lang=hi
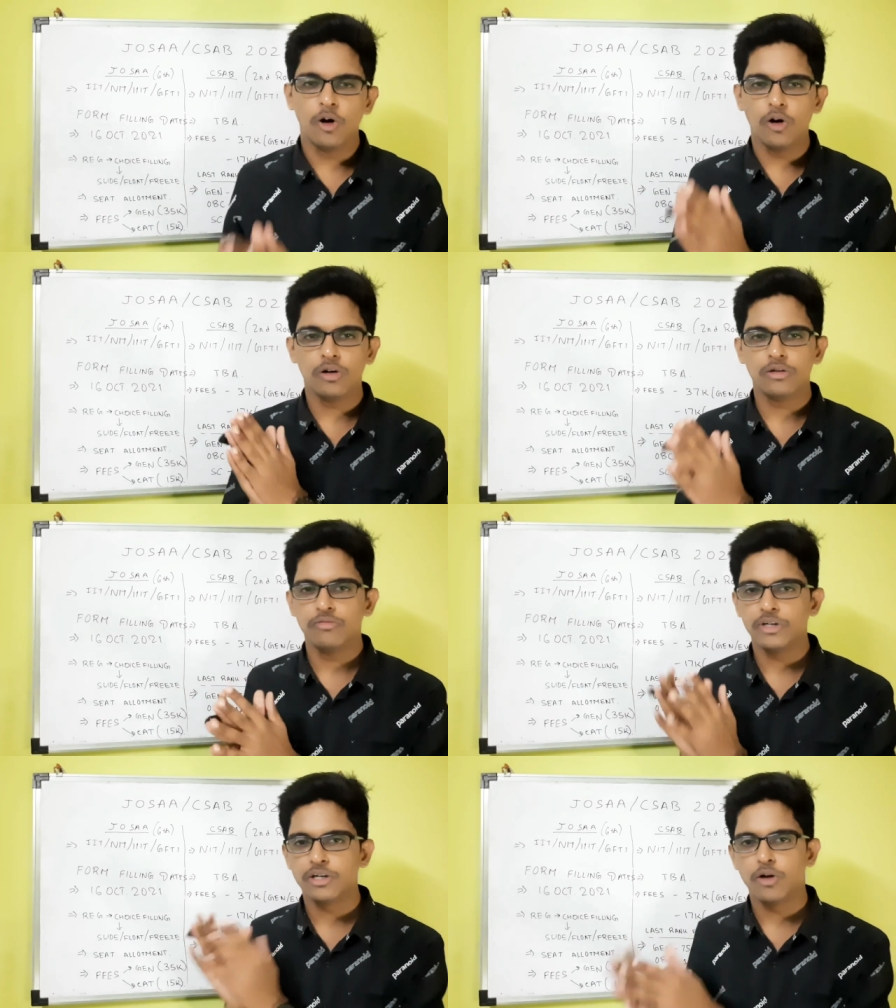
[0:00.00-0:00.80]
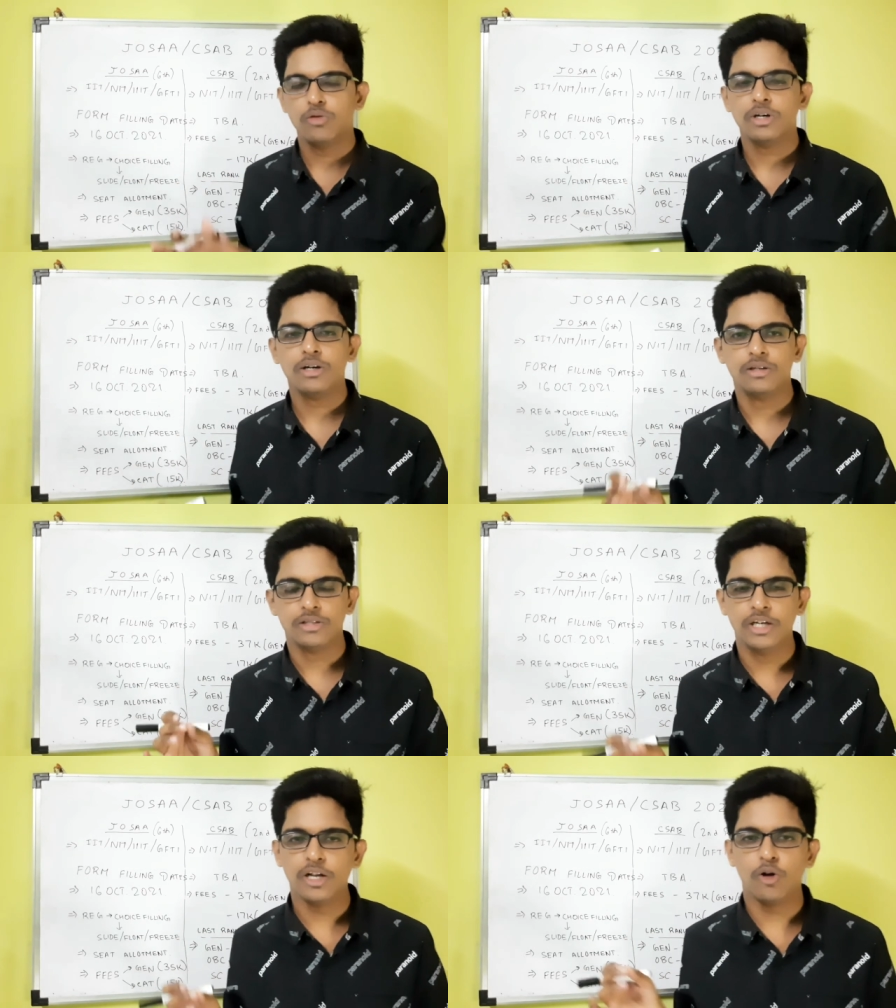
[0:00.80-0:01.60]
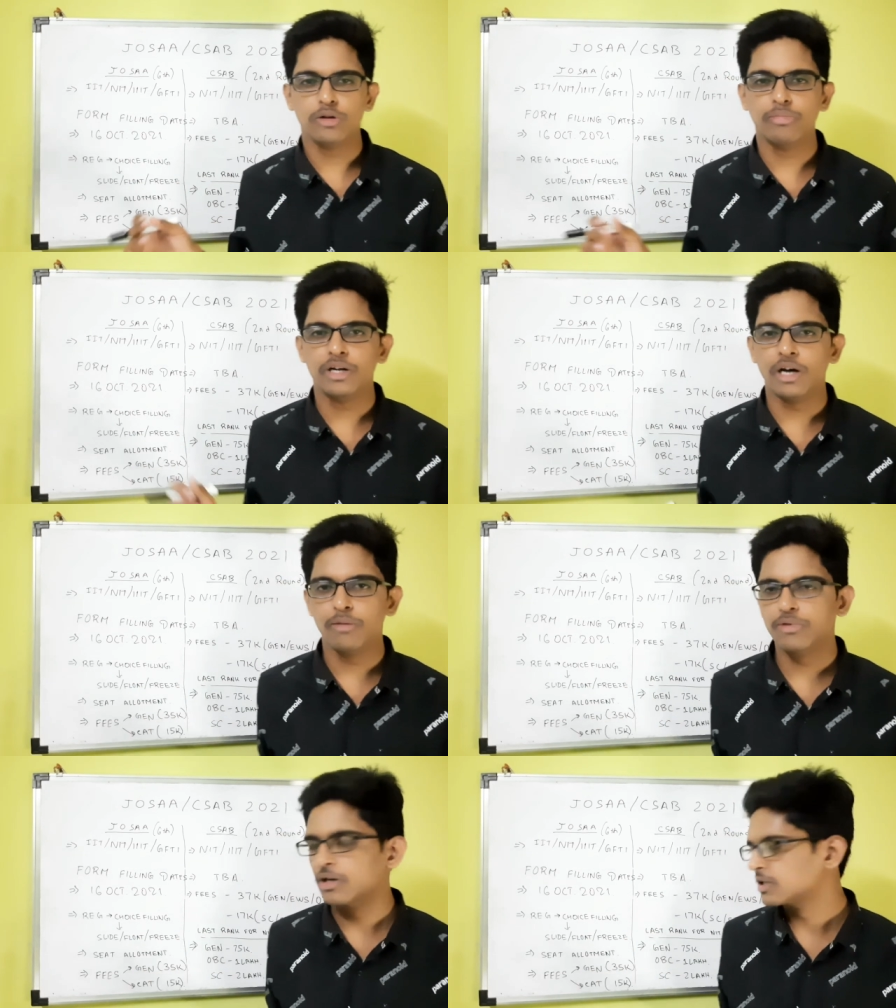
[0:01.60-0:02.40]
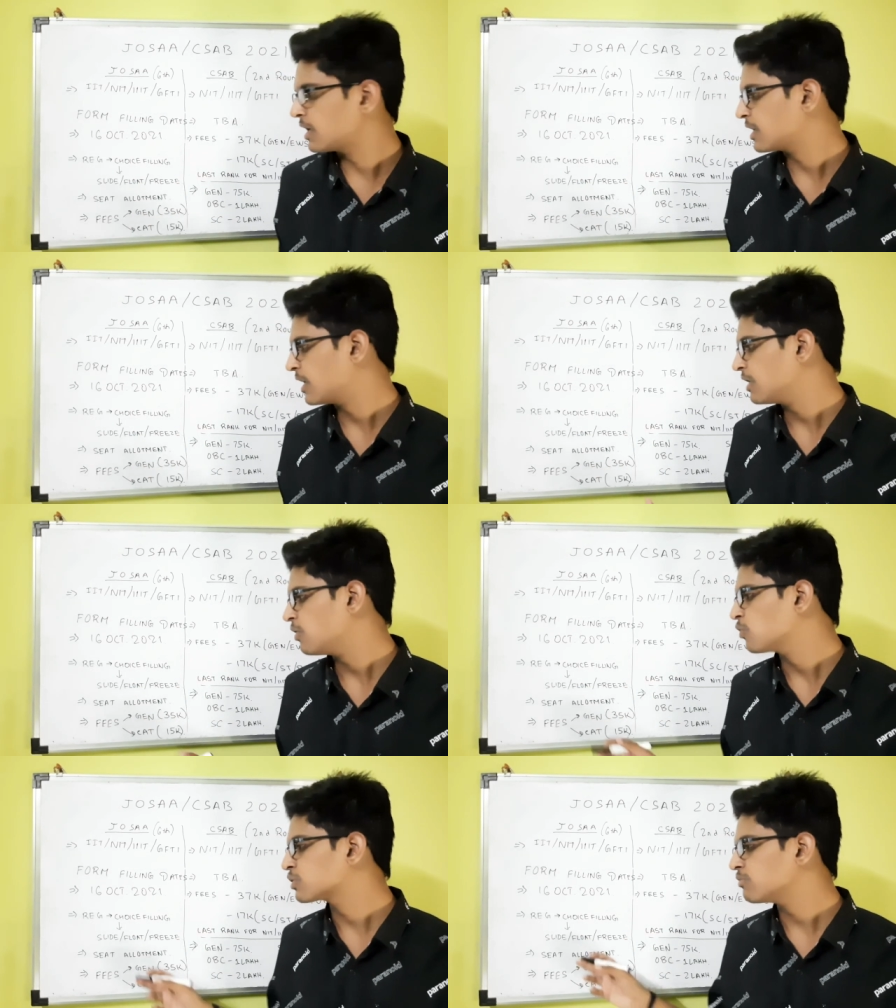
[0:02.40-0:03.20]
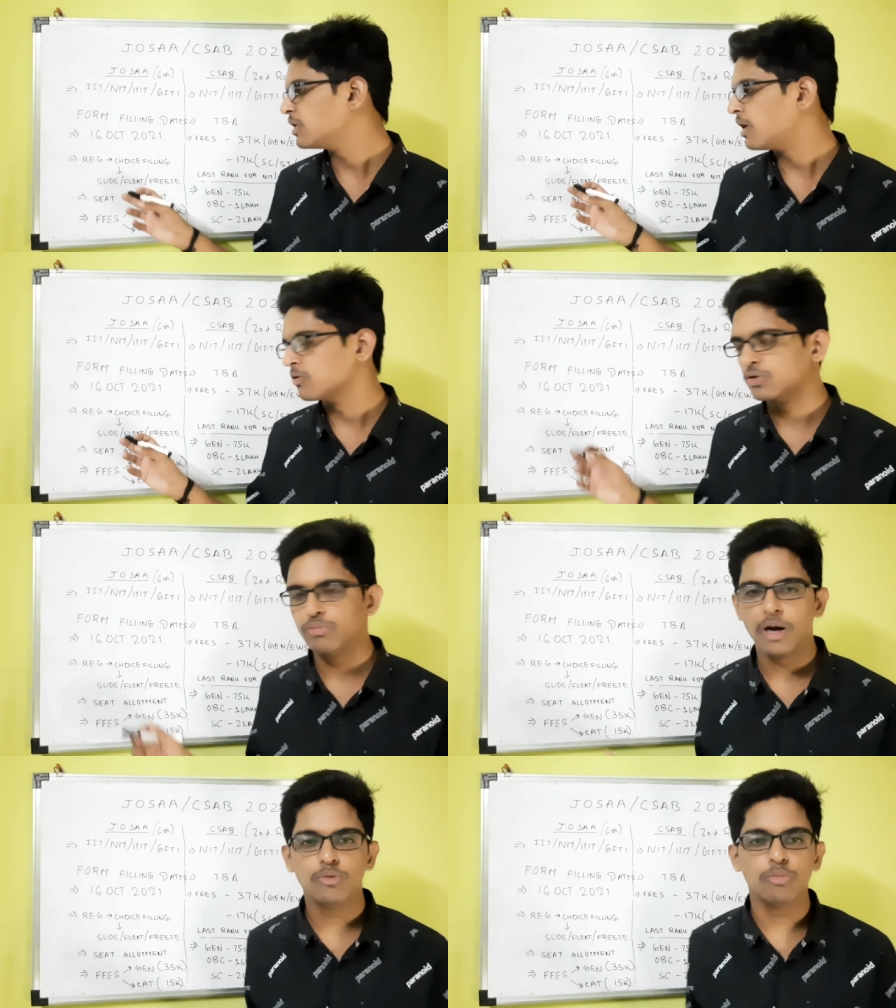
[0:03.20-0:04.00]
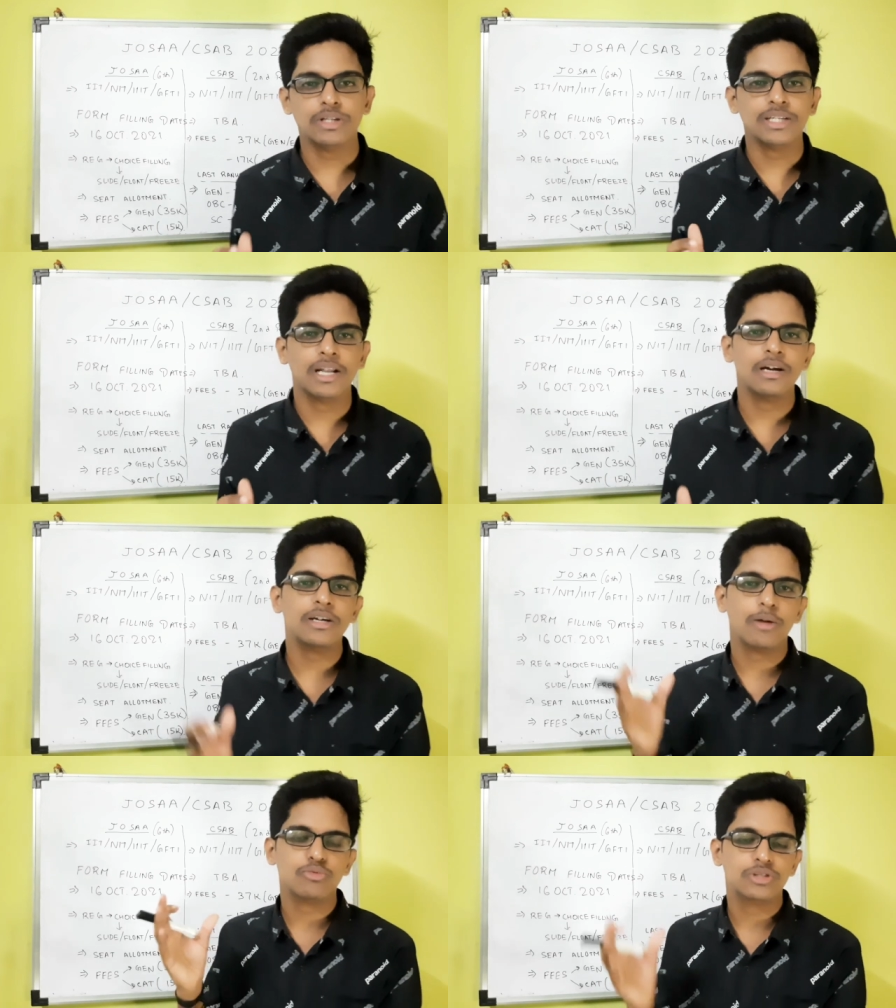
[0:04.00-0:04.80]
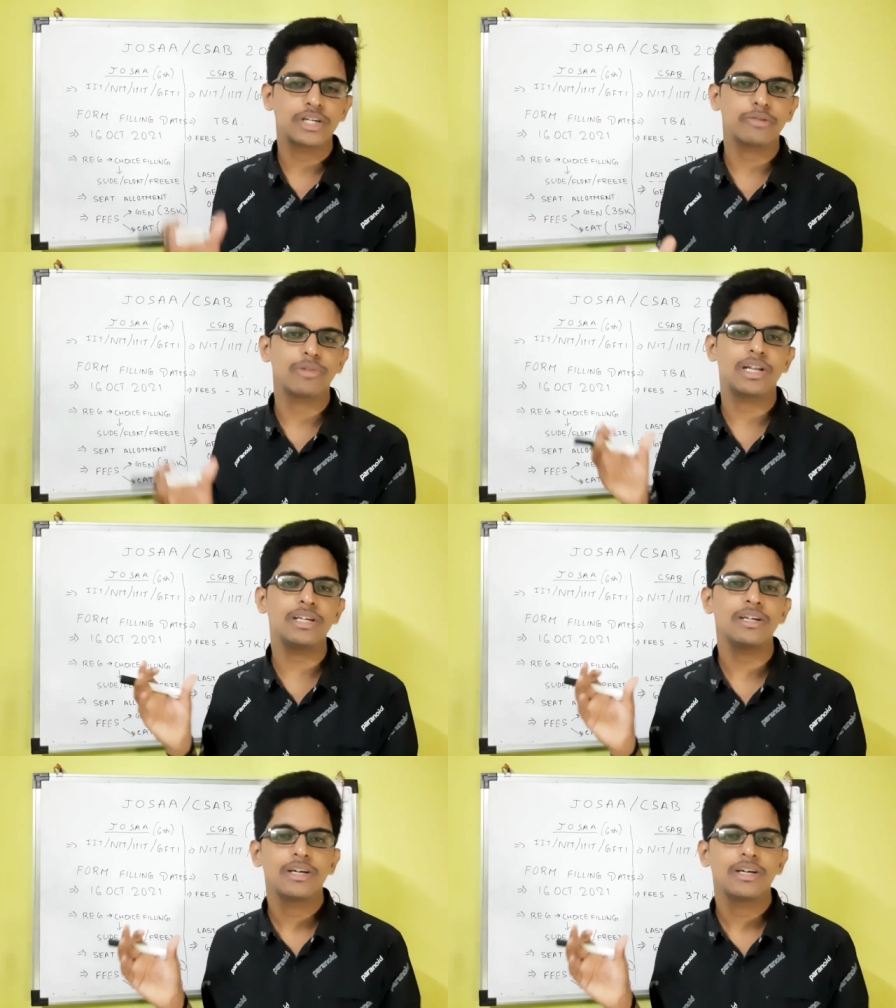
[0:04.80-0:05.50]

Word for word: और फर्स्ट राउंड का सीट अलॉटमेंट आपका रिजल्ट आया उसमें उसमें आपको पता चलेगा कि आपको सीट मिली